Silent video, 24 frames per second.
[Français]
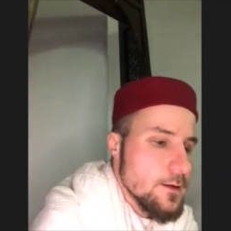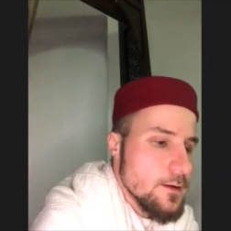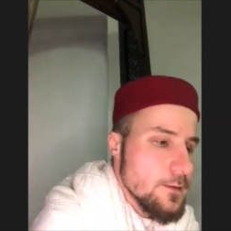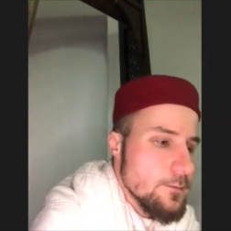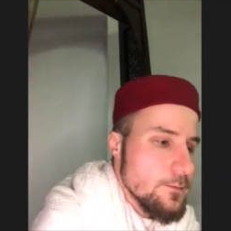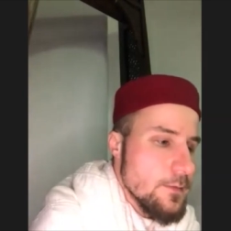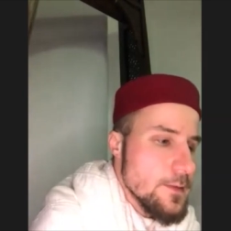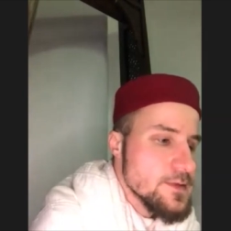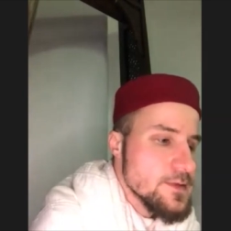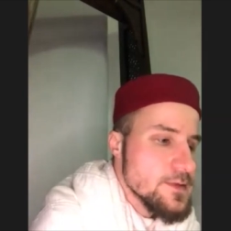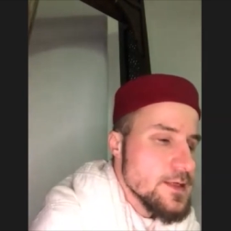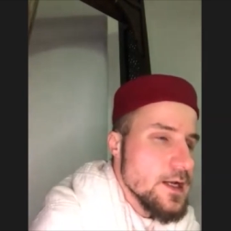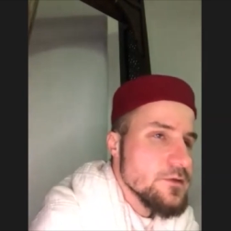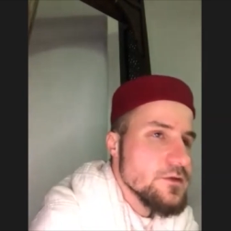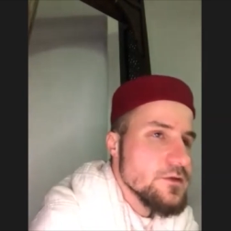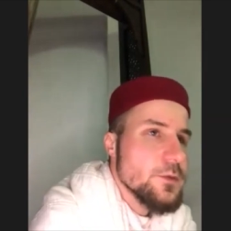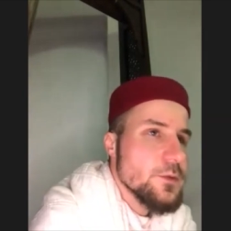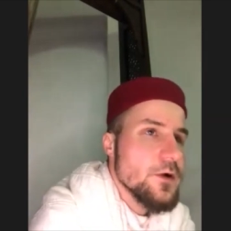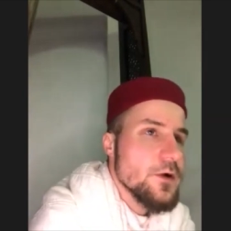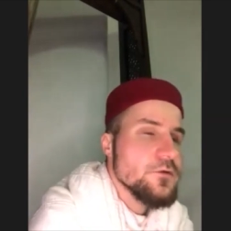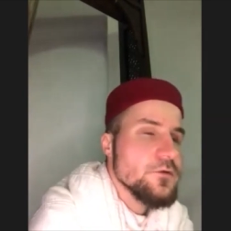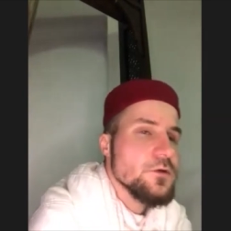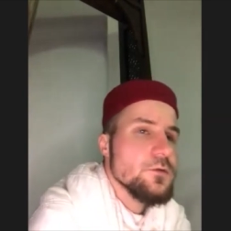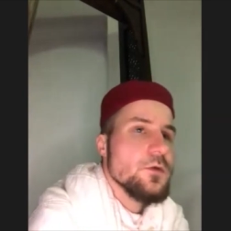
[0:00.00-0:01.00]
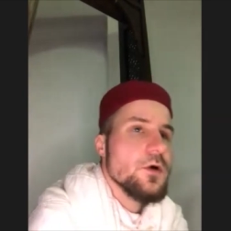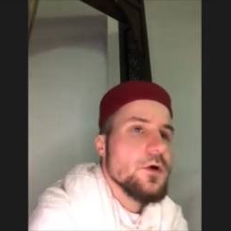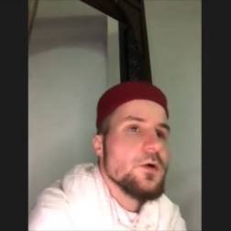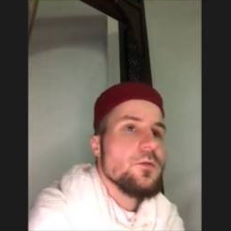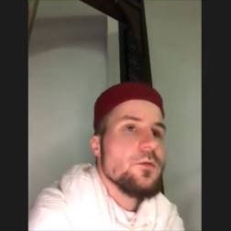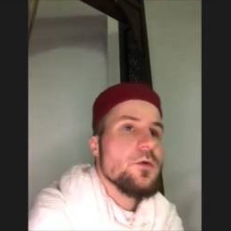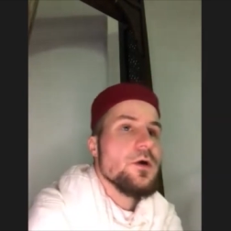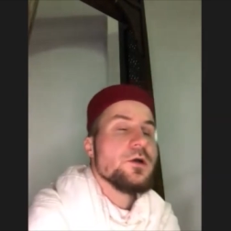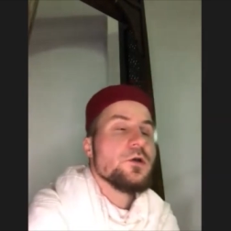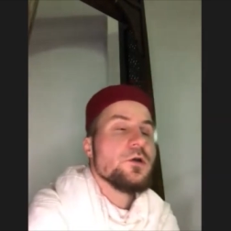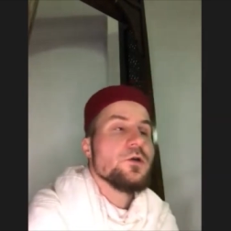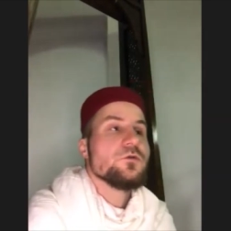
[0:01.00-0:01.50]
Même si elle a fait preuve de manque
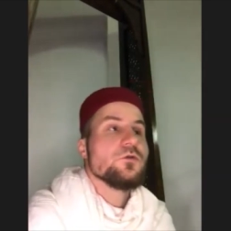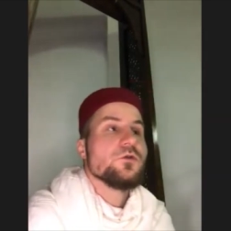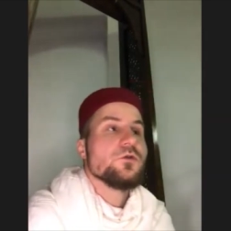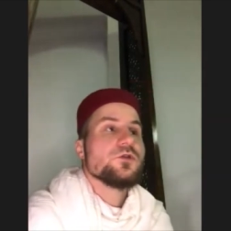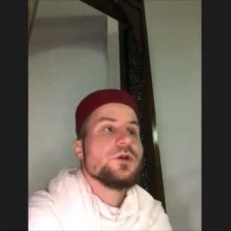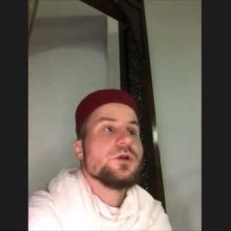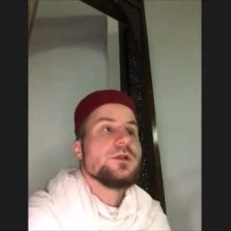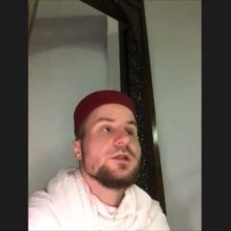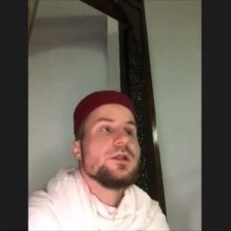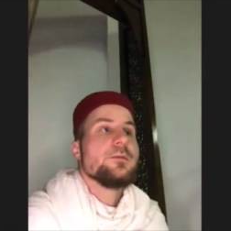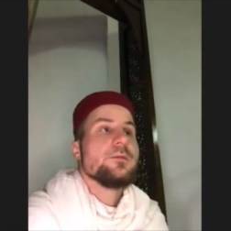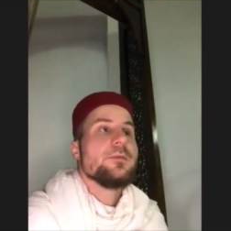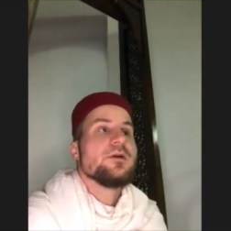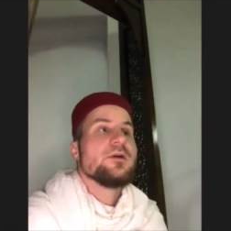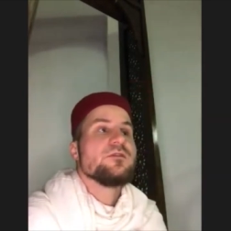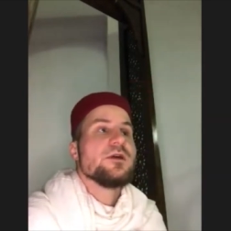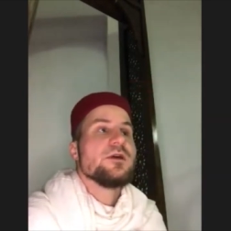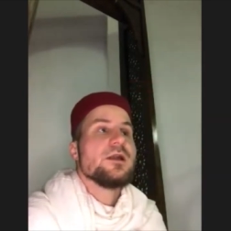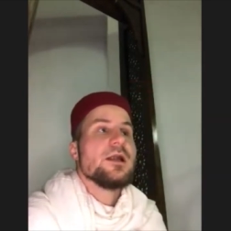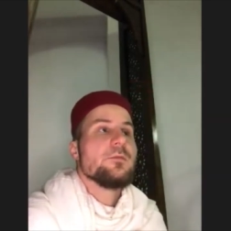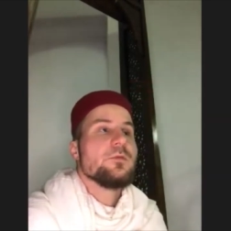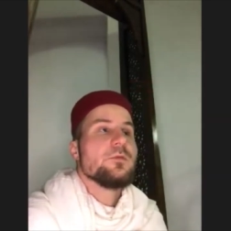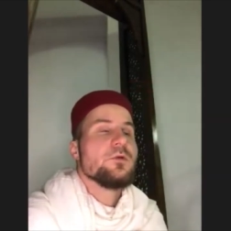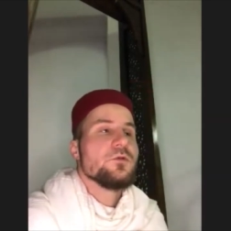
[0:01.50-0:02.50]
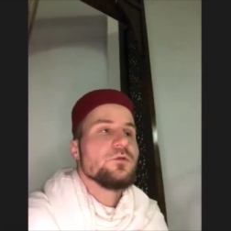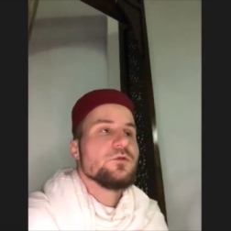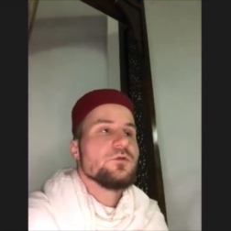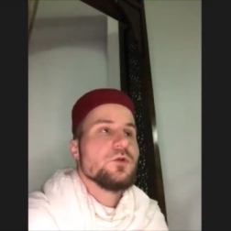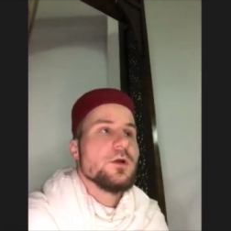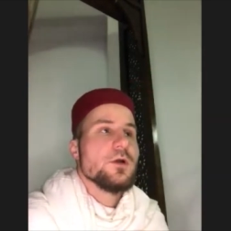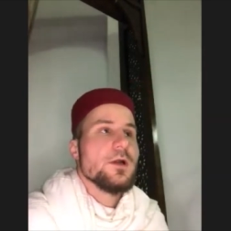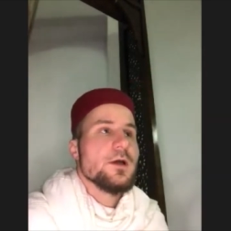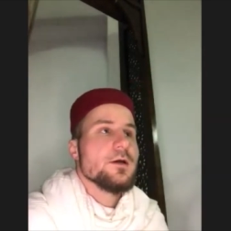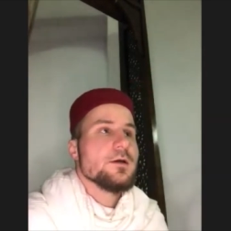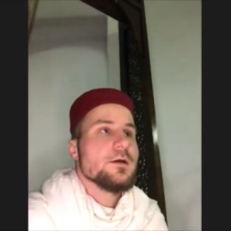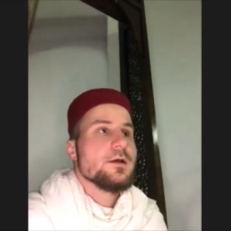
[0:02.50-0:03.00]
moins que son jeûne n'est pas valable ce
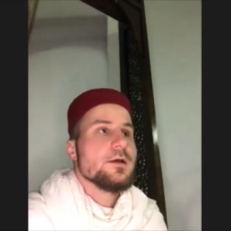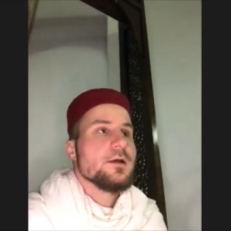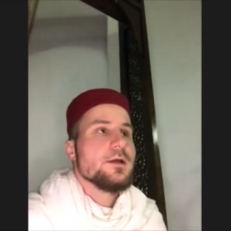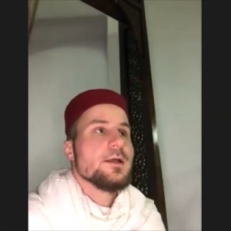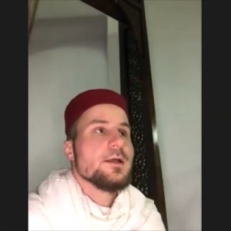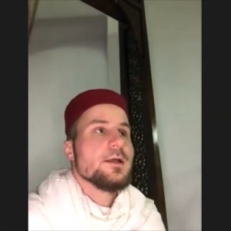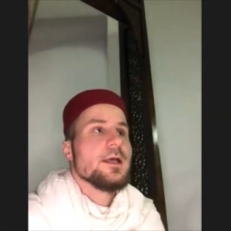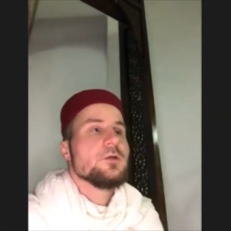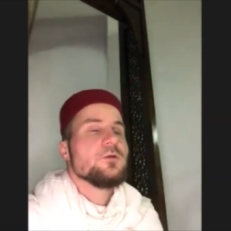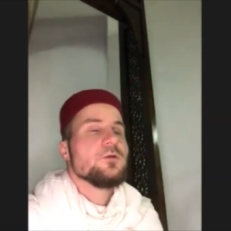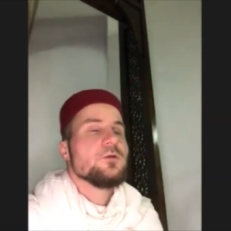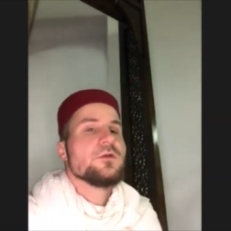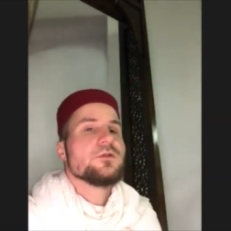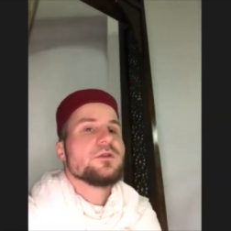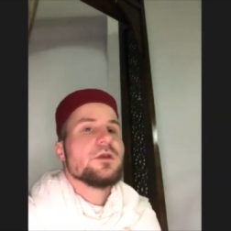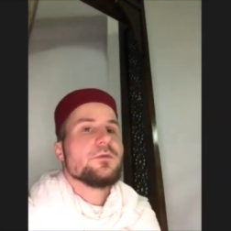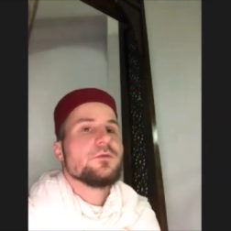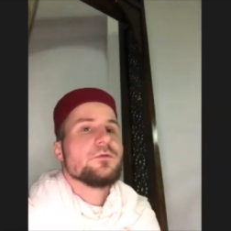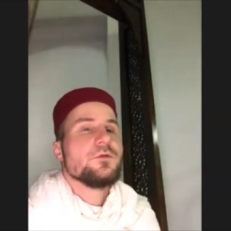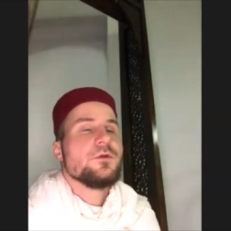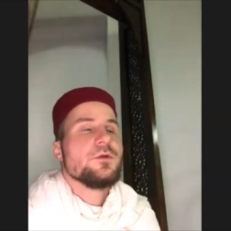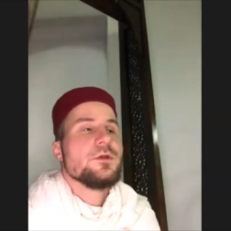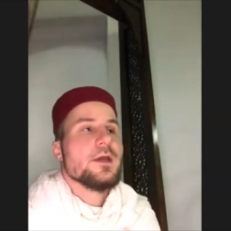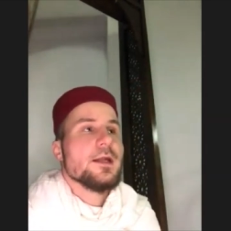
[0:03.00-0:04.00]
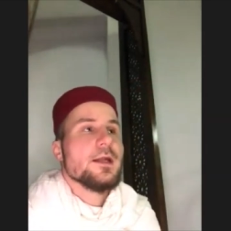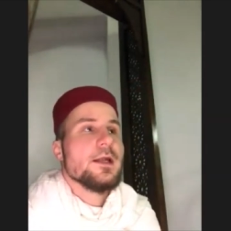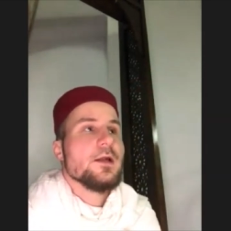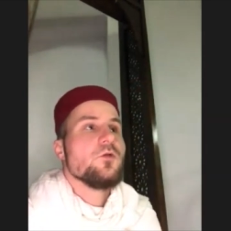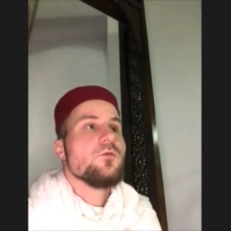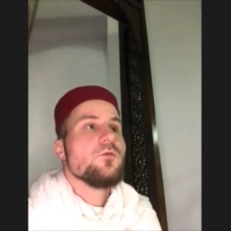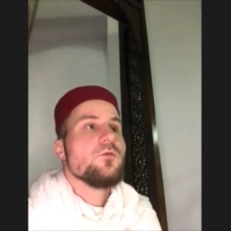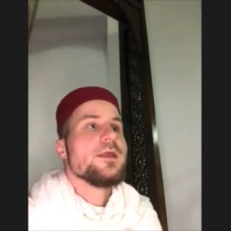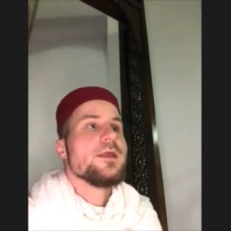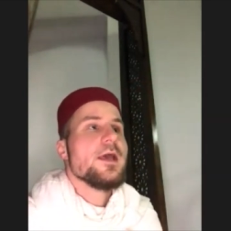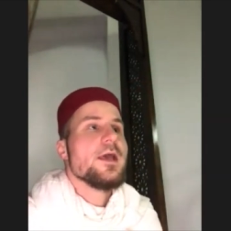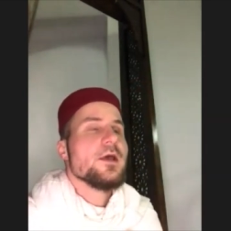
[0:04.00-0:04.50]
jour-là, elle doit s'abstenir. Elle a
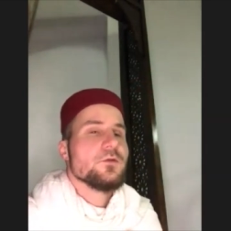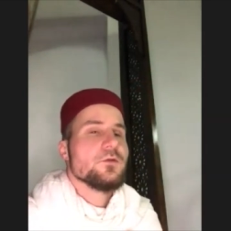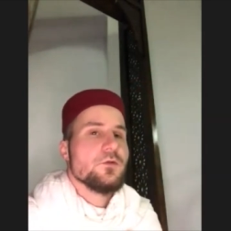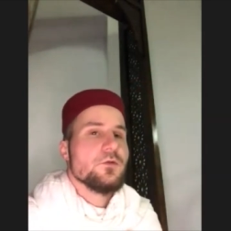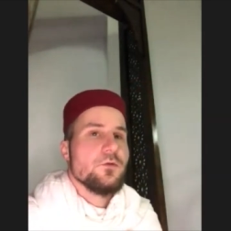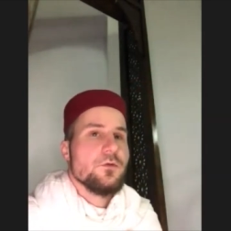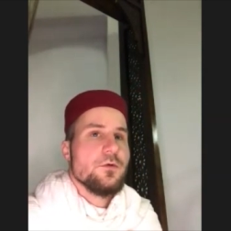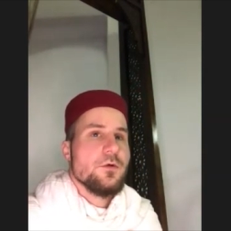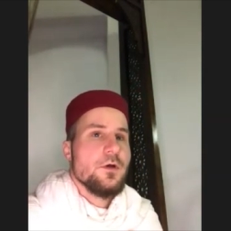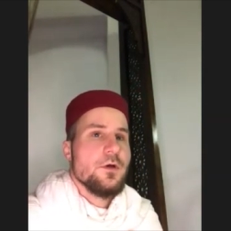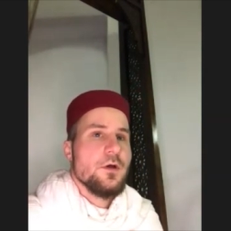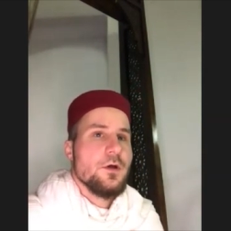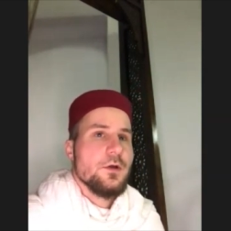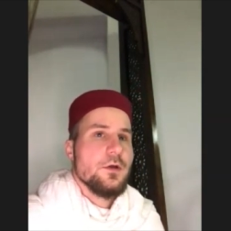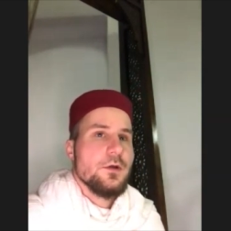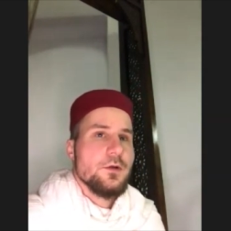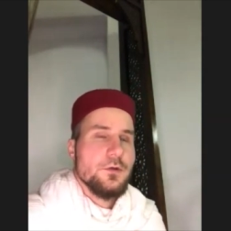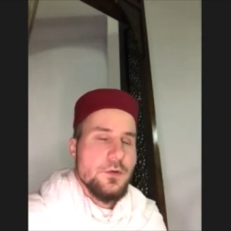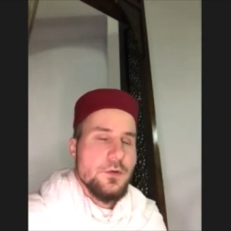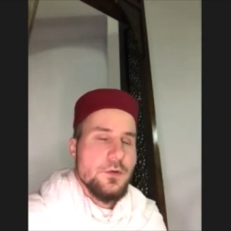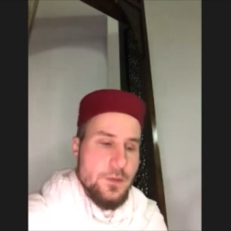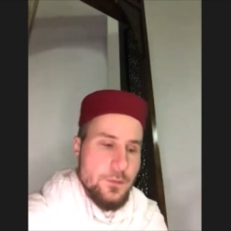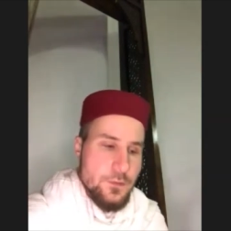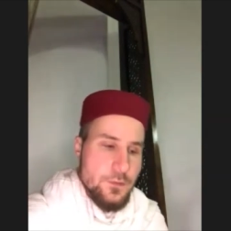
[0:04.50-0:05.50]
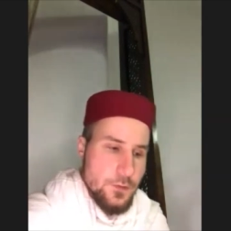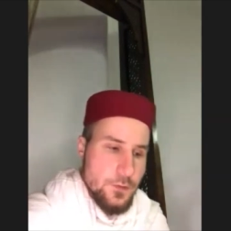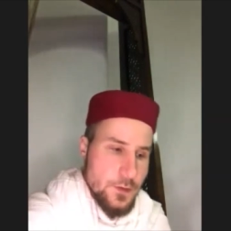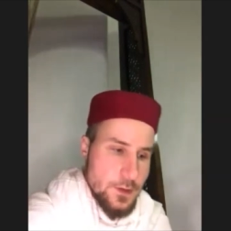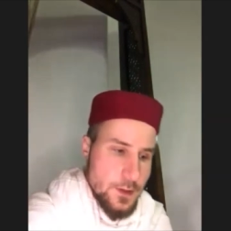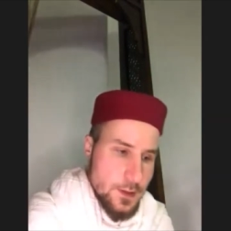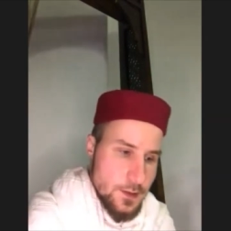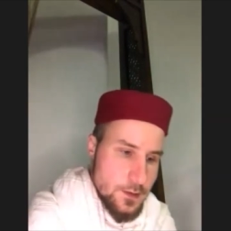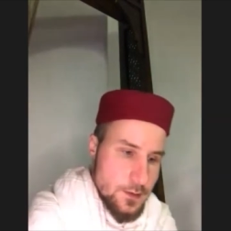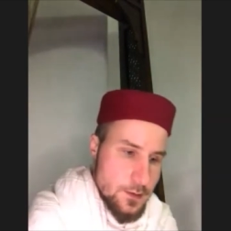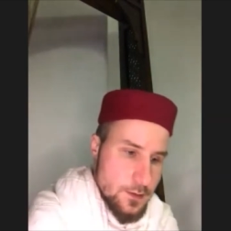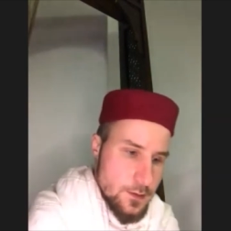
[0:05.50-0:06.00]
l'obligation de s'abstenir.